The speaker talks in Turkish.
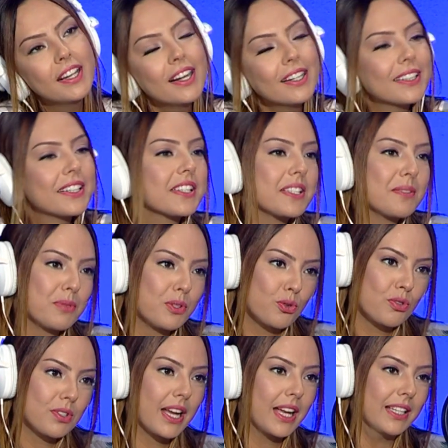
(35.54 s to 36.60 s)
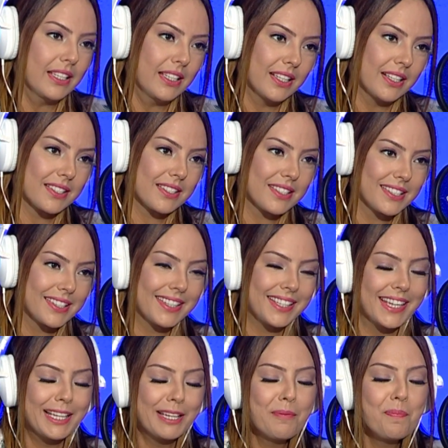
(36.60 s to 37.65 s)
E, herhalde kızımın güzelliği yansıdı
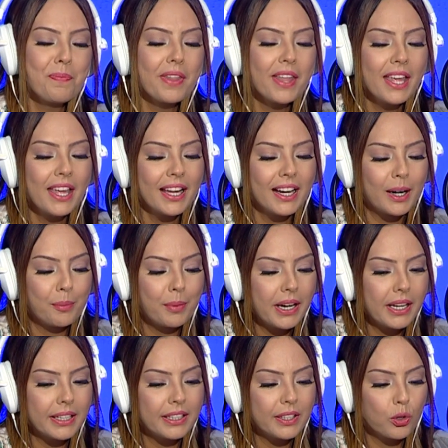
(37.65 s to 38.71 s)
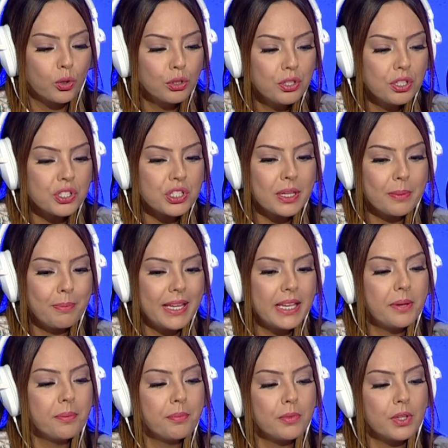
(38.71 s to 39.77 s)
diyelim. Ama e, onun dışında
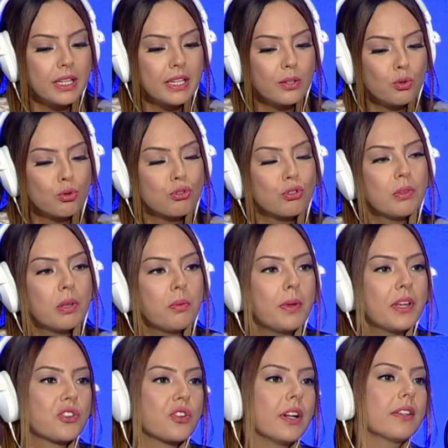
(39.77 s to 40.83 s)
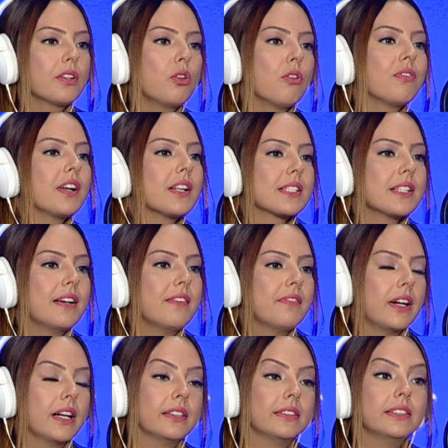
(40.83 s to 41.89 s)
benim e, üstümde bir 5-6 kilo
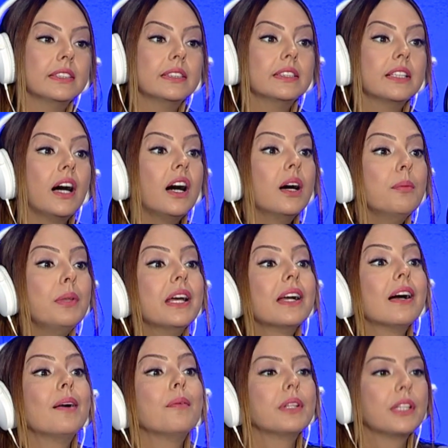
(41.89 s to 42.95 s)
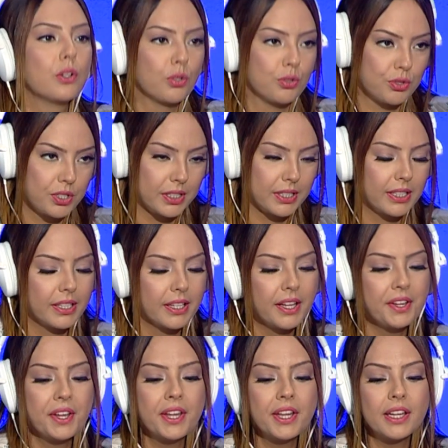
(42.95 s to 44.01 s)
fazlam vardı. Evet. Hamile kalmadan önce de.
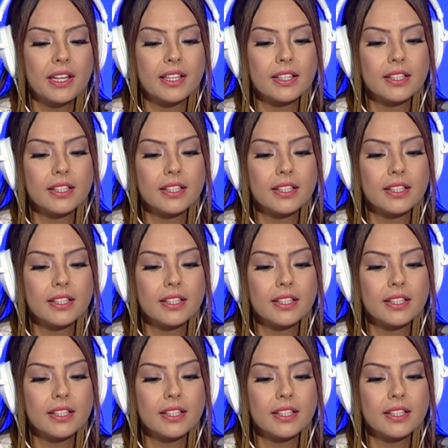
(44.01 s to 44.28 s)
Evet.